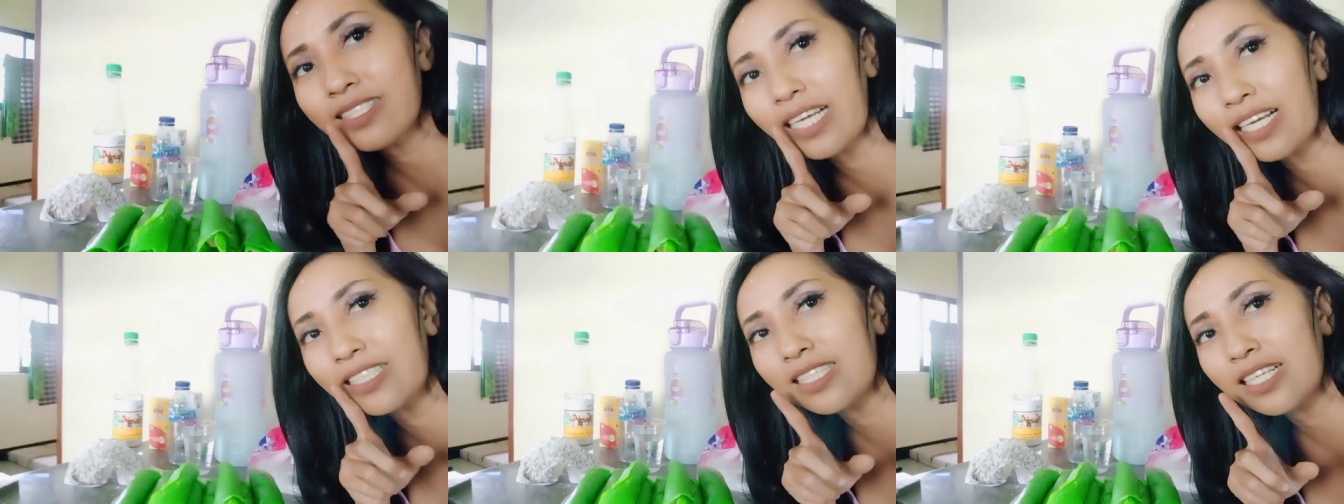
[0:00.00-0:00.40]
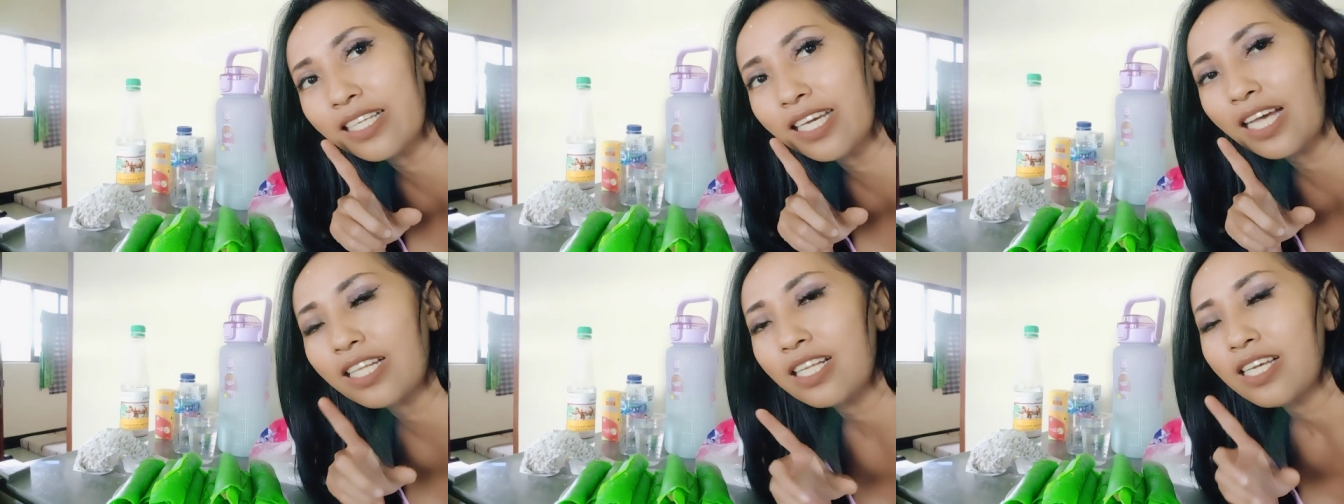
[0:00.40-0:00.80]
saya kasih
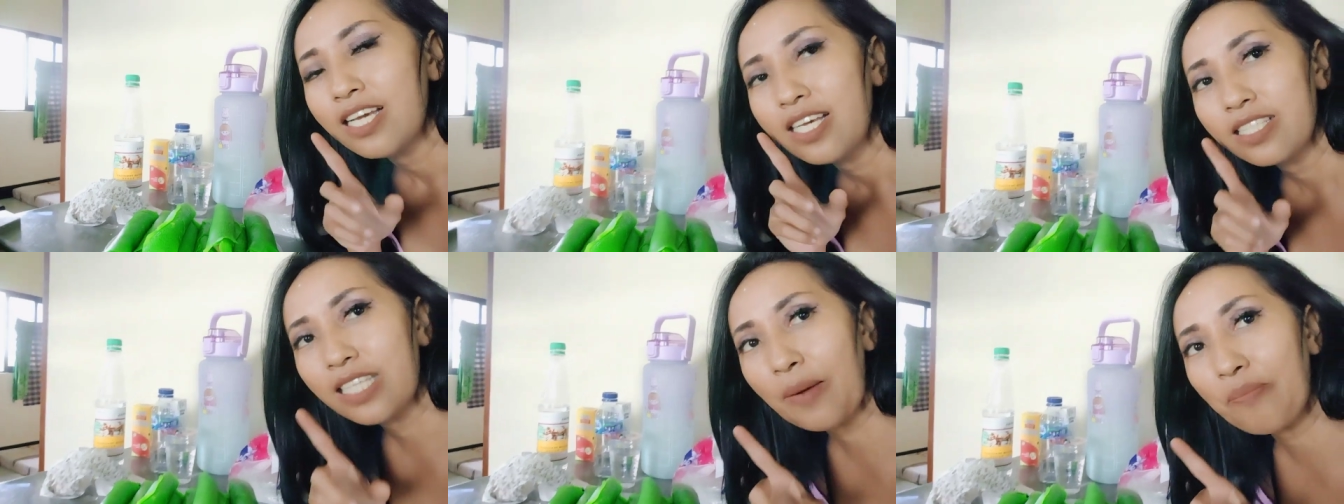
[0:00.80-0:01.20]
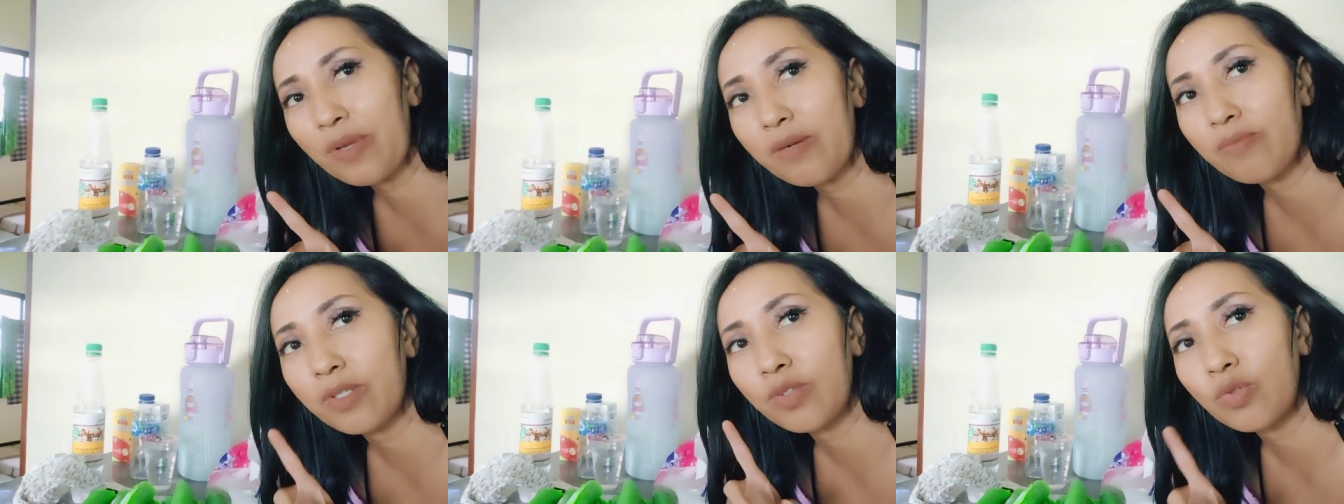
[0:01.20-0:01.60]
lihat
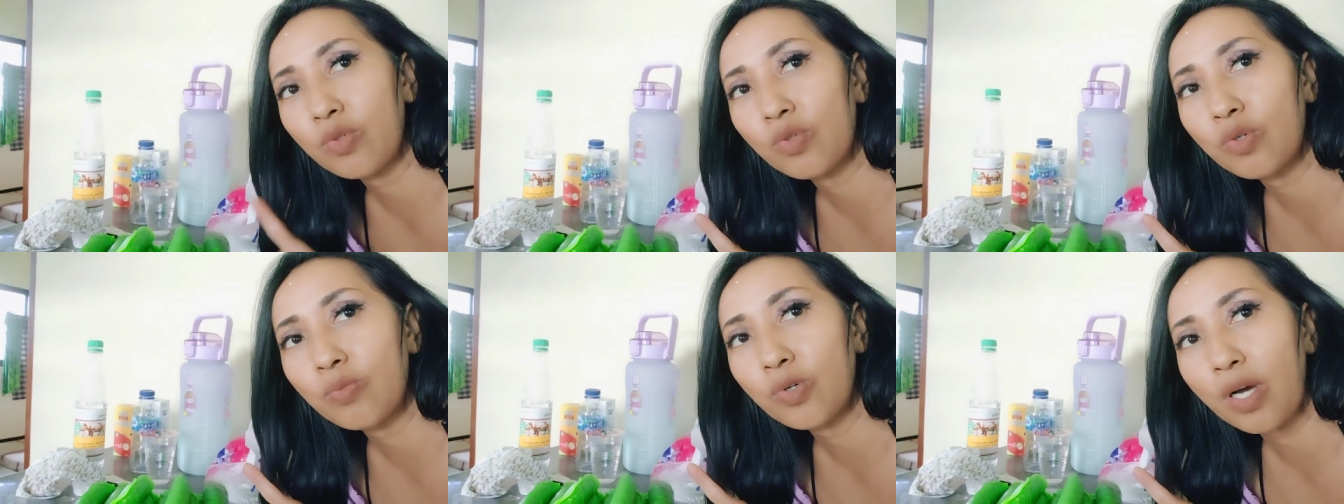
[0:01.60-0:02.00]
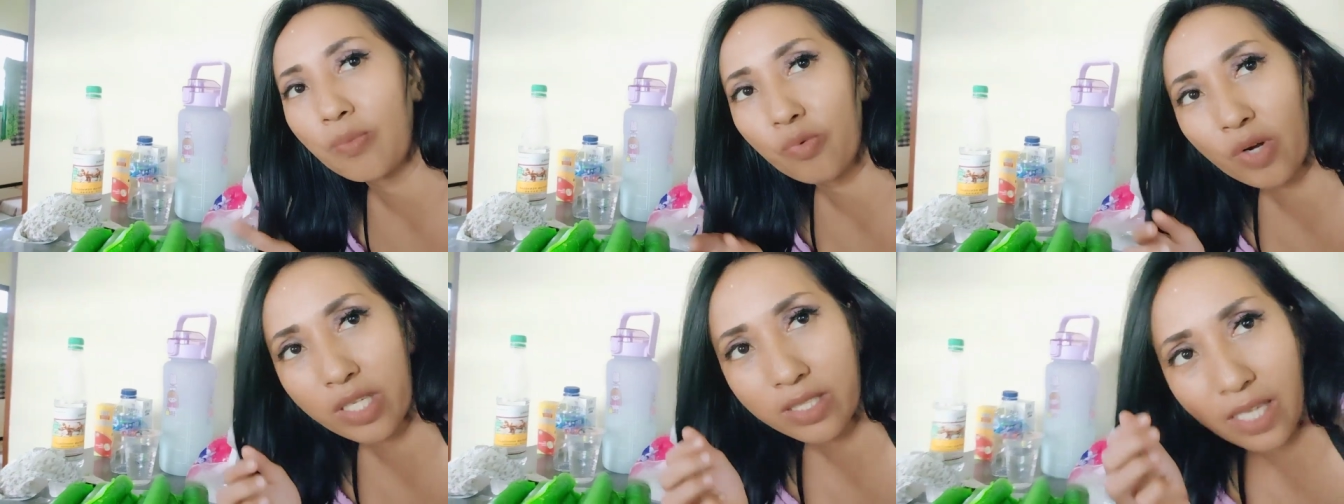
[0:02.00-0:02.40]
sambil menunggu
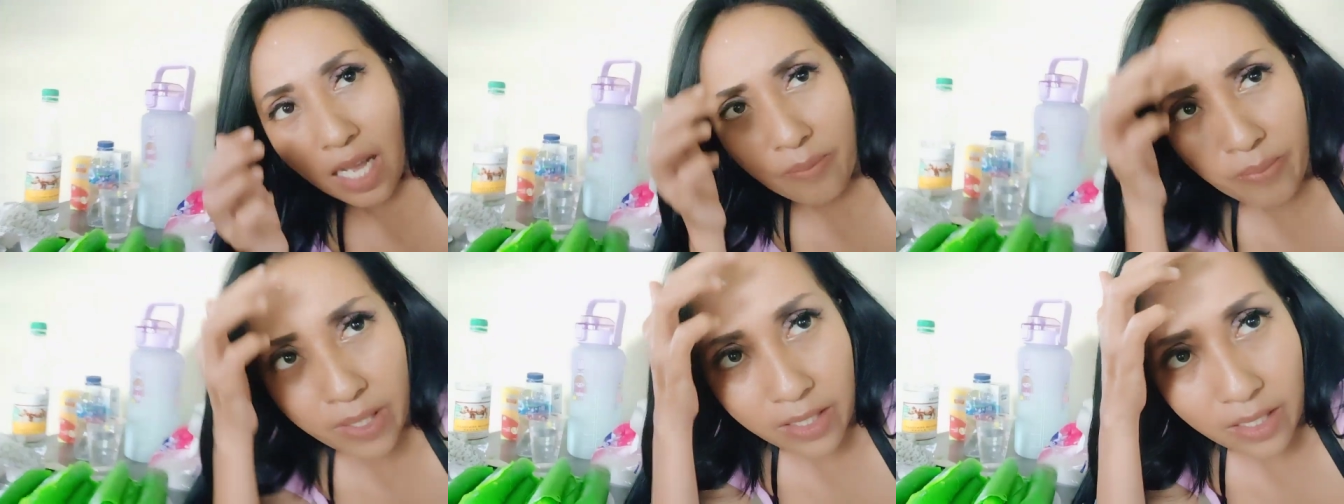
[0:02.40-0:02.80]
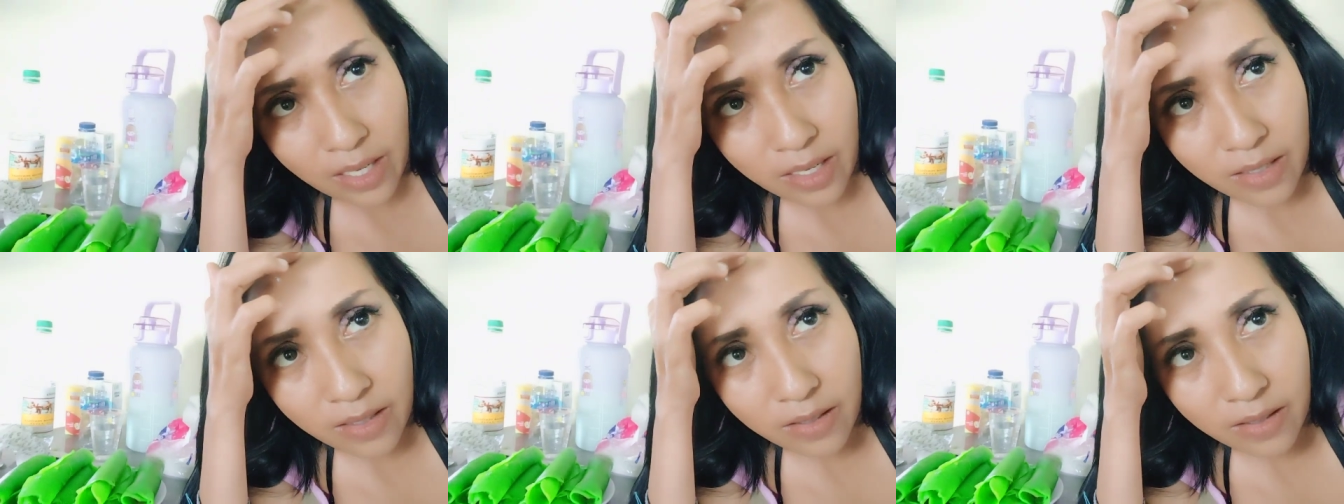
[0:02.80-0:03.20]
buka puasa apa ini ya.